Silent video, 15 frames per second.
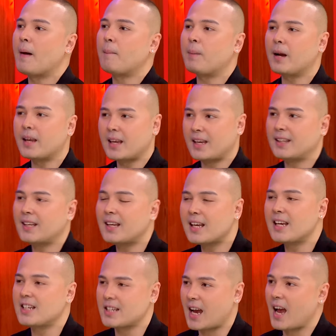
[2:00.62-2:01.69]
pag
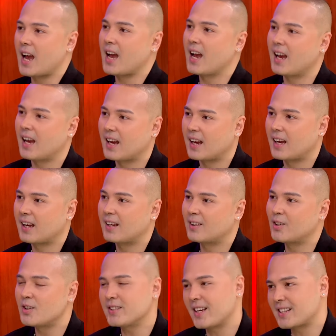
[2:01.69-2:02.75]
kinilig siya
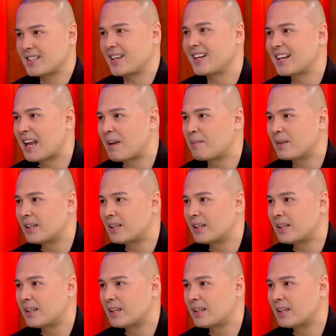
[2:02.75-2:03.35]
dun sa eksena namin,